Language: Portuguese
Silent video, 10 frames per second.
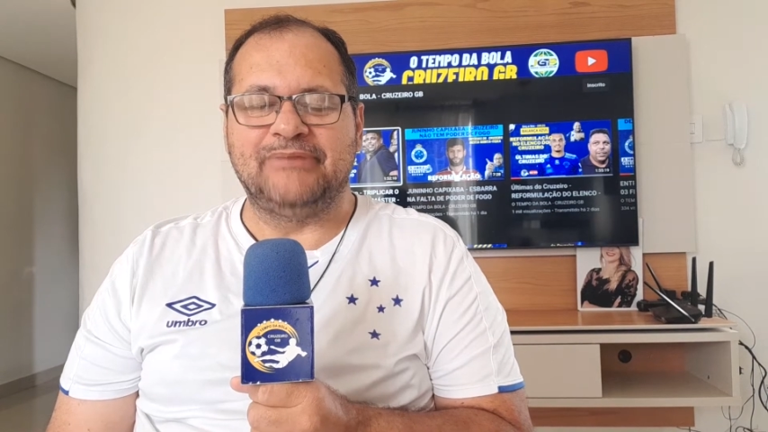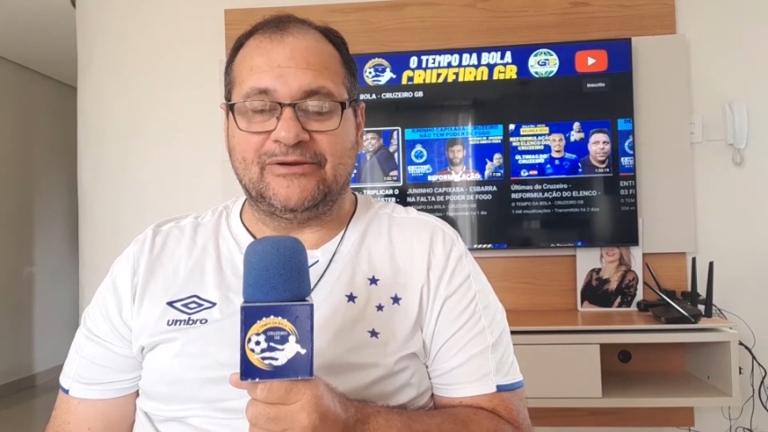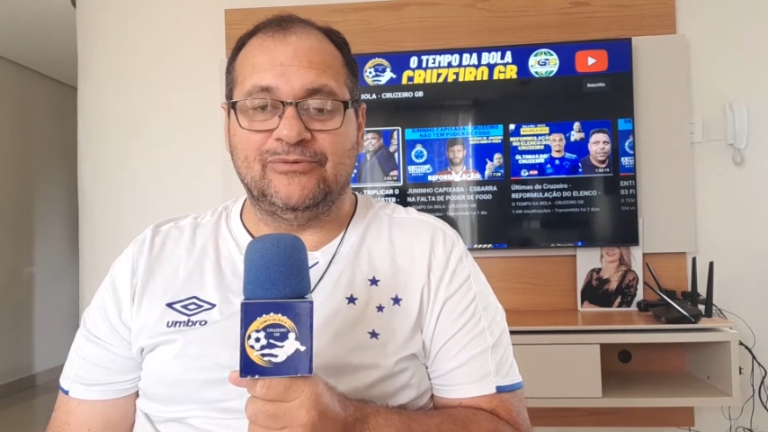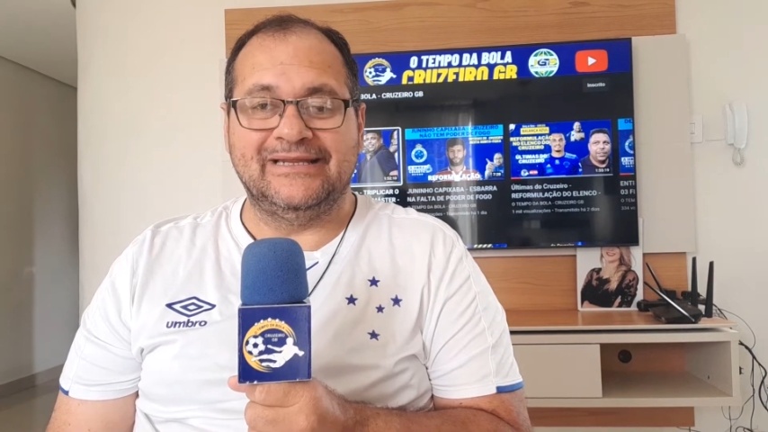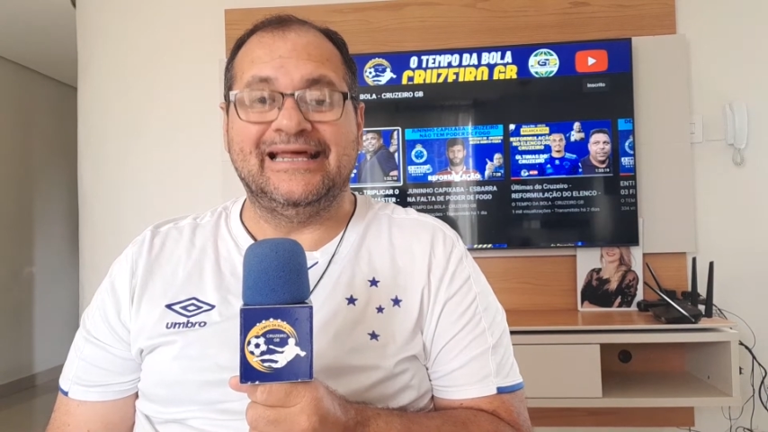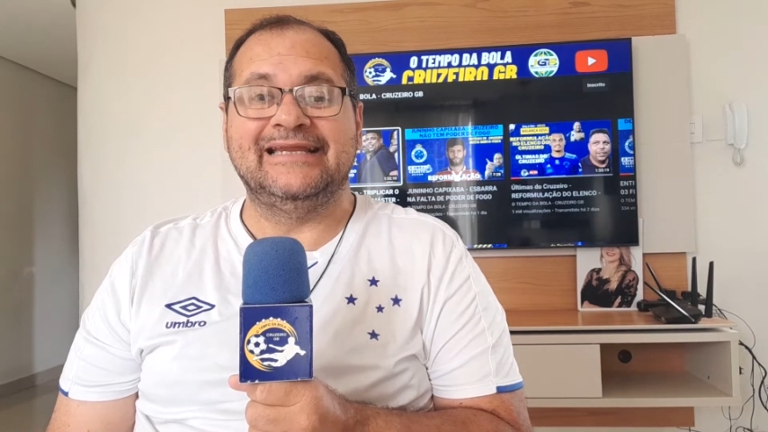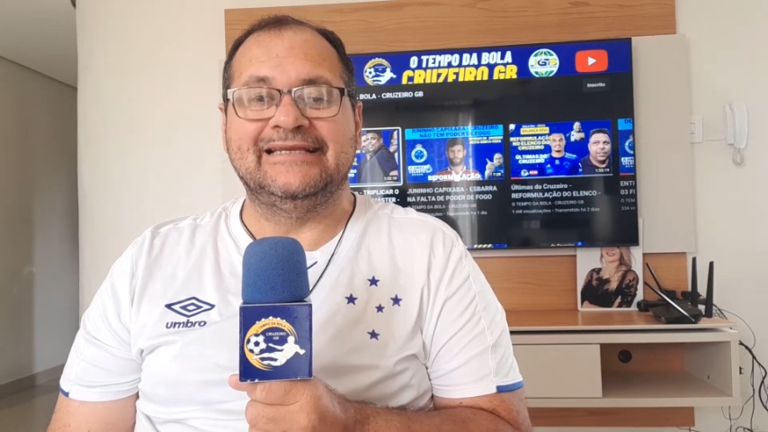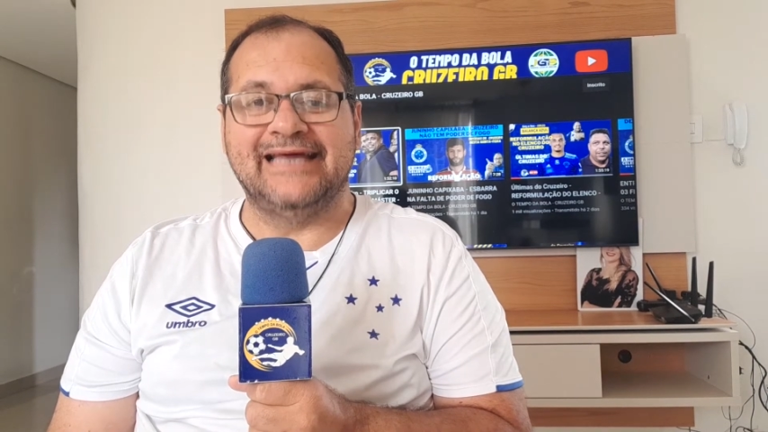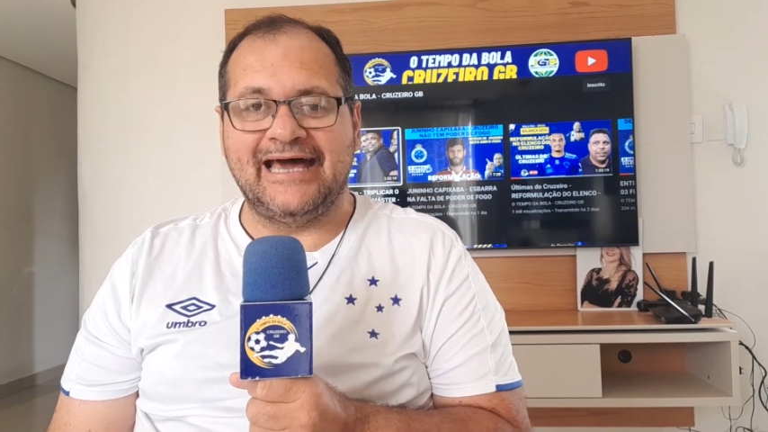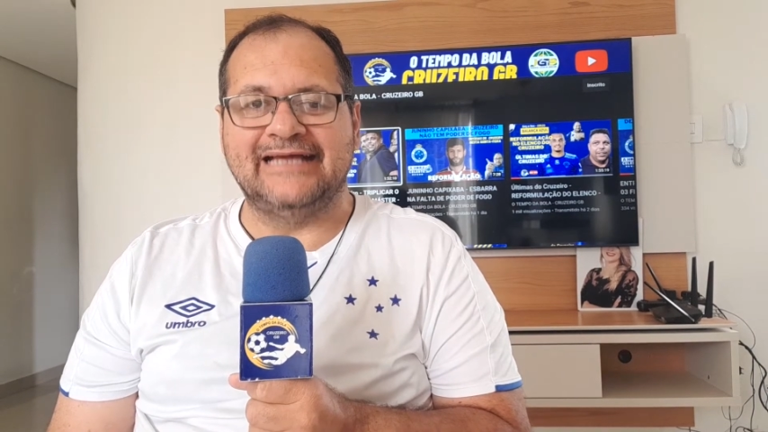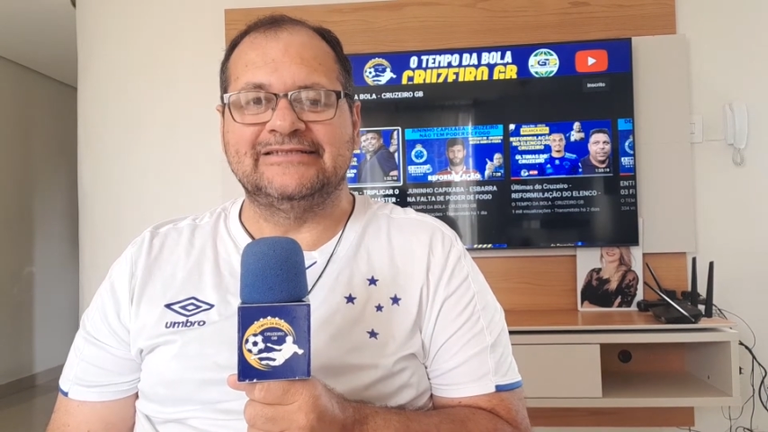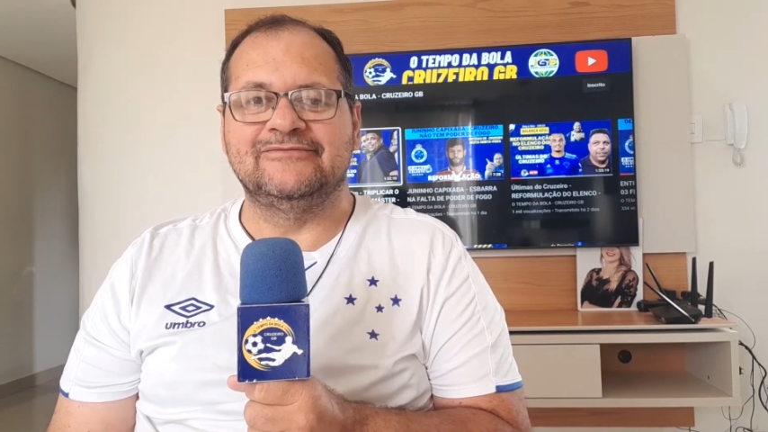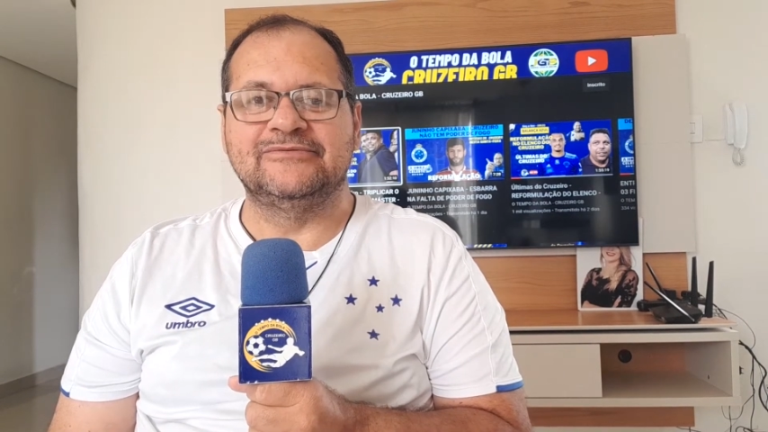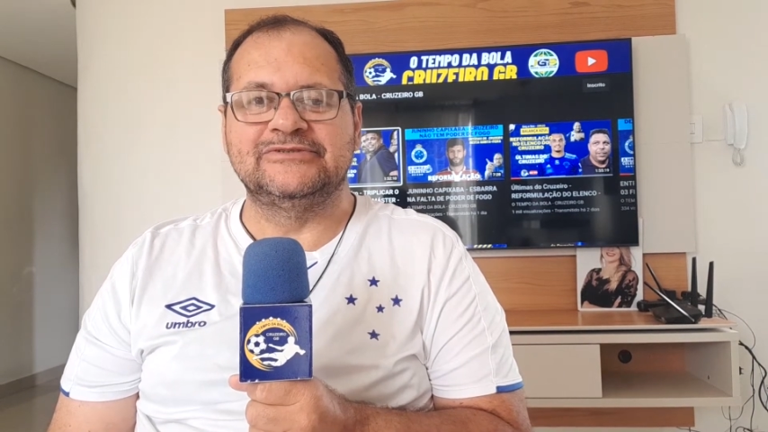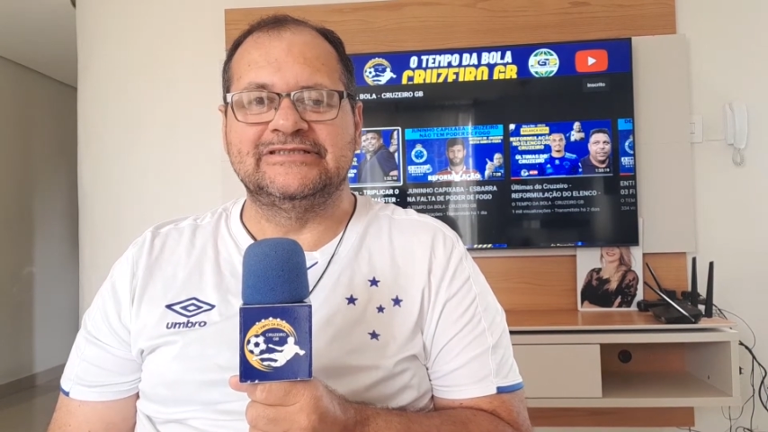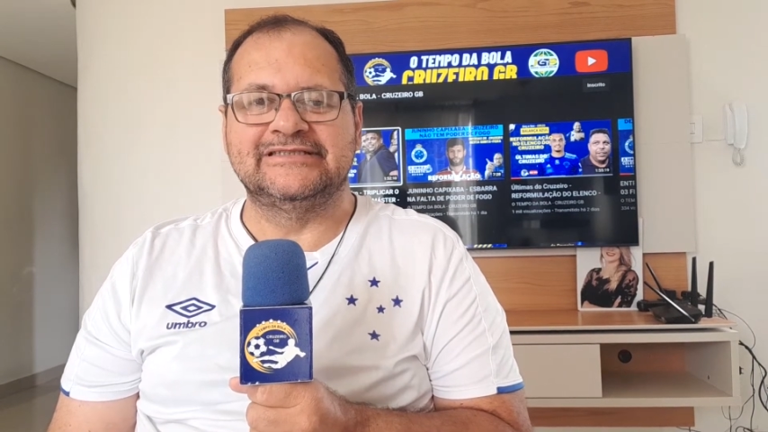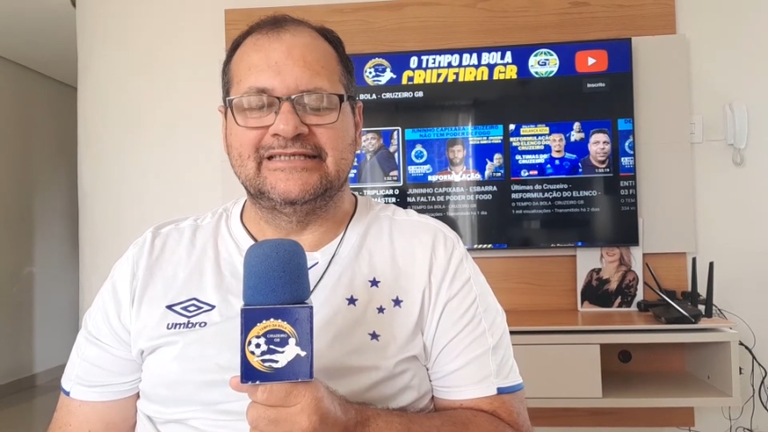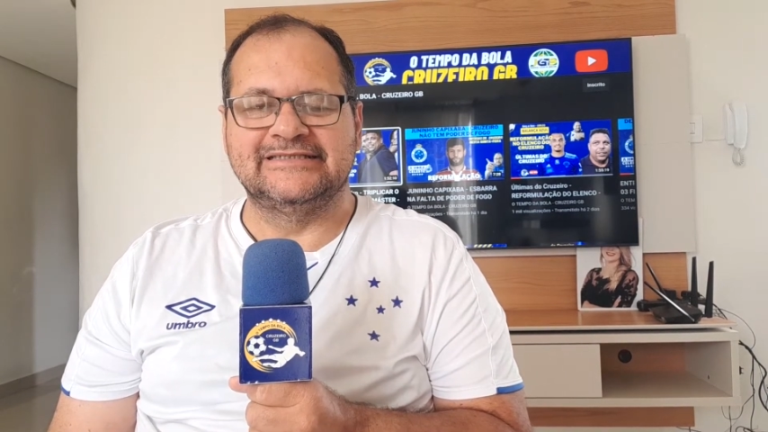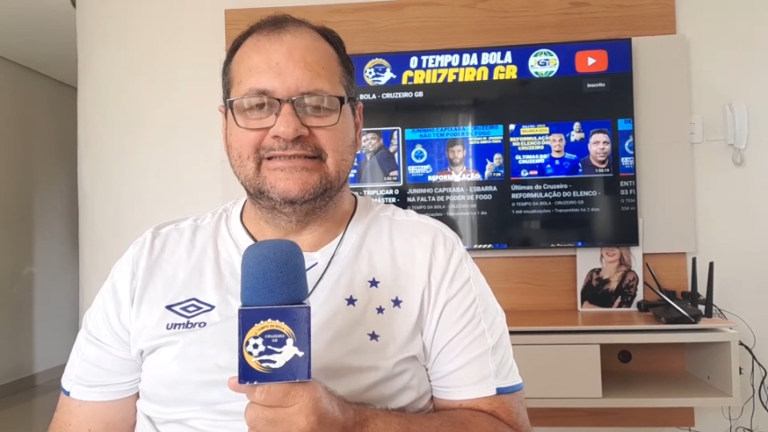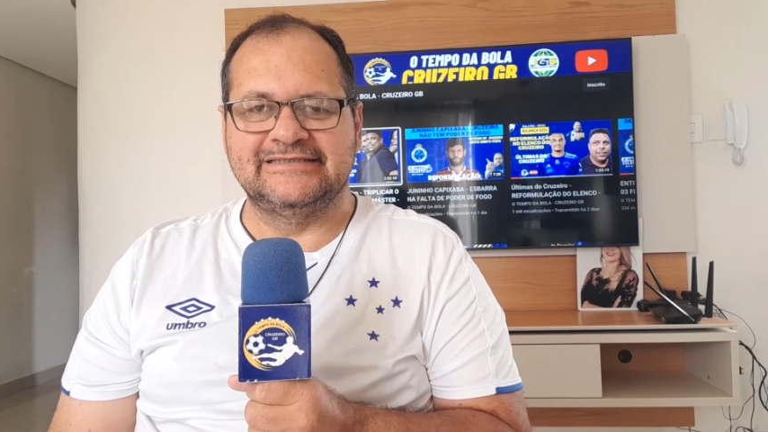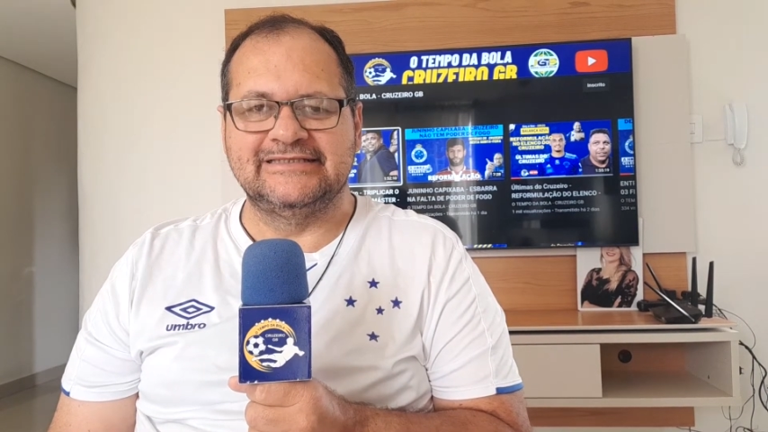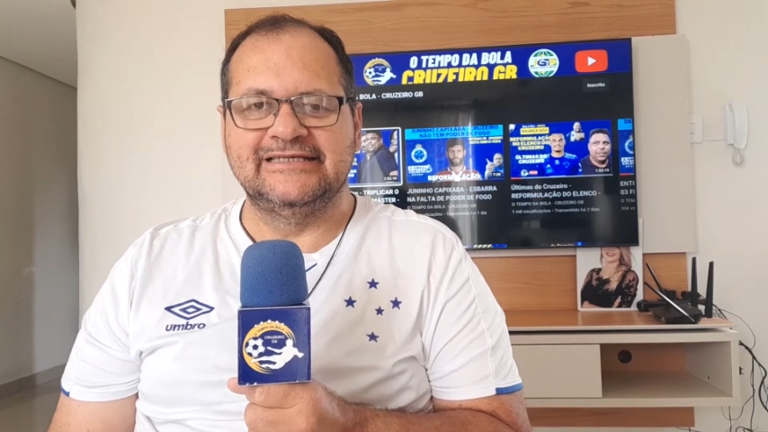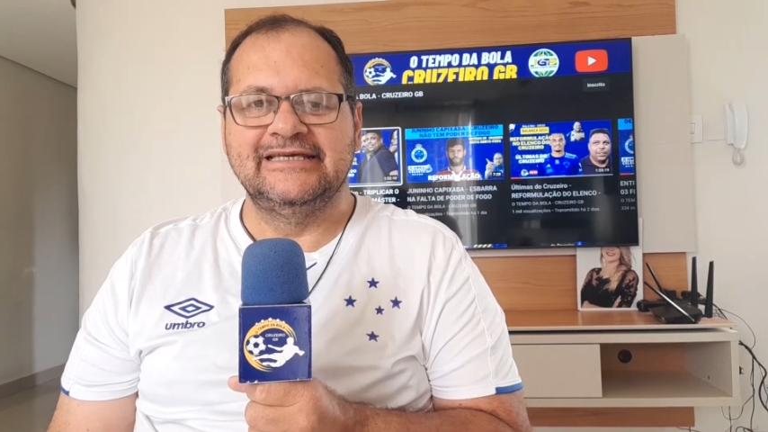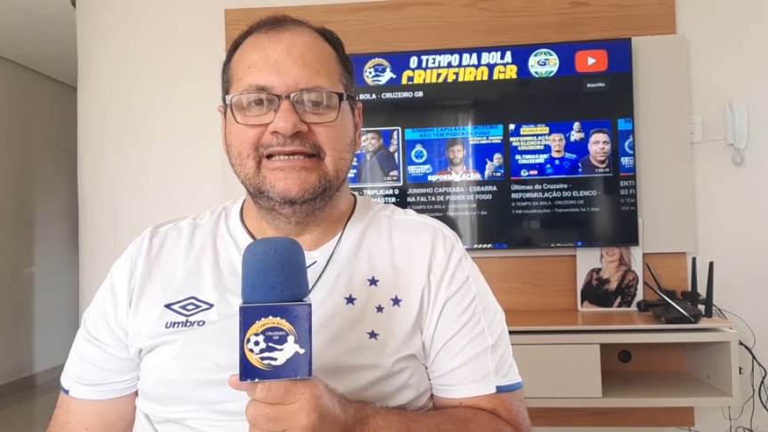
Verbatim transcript: peculiaridade, vamos dizer assim,